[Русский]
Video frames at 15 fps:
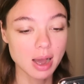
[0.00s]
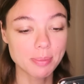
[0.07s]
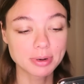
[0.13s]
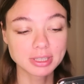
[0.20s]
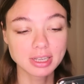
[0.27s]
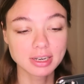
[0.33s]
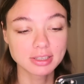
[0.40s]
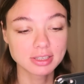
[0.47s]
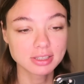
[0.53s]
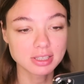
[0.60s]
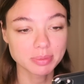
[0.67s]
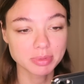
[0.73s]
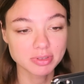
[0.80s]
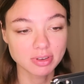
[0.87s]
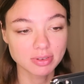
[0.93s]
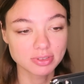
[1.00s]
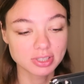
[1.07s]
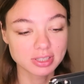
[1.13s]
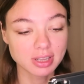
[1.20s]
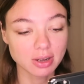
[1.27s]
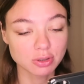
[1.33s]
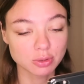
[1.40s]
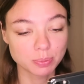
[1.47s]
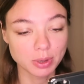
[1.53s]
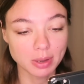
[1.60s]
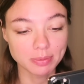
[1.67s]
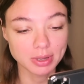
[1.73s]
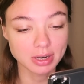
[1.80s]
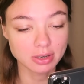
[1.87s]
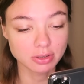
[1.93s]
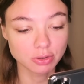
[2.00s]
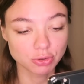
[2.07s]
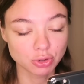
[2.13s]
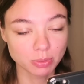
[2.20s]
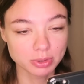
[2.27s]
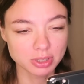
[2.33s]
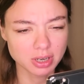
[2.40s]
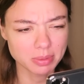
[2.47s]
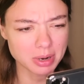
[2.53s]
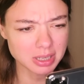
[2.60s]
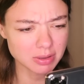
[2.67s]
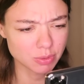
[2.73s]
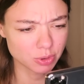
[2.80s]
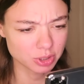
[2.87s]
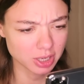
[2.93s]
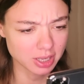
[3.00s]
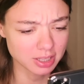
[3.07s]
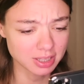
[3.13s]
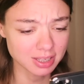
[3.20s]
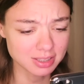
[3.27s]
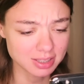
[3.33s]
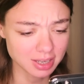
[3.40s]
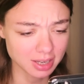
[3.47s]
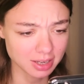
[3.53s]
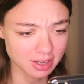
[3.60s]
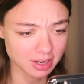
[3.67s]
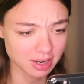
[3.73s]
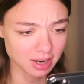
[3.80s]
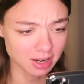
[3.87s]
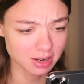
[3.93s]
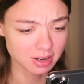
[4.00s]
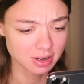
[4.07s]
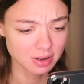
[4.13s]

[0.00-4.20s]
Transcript: А принарядиться мы с вами всегда успеем. Я надеюсь, что мы зарабатываем хоть какие-то деньги, а?